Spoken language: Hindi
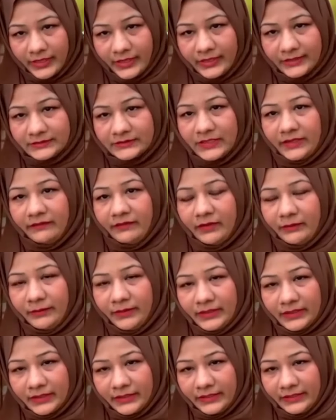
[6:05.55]
है सेविंग
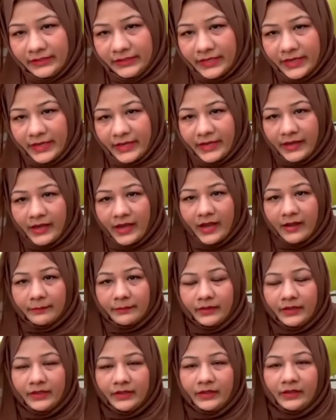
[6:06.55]
भी करनी है
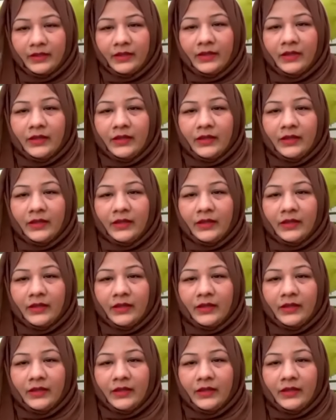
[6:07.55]
आपने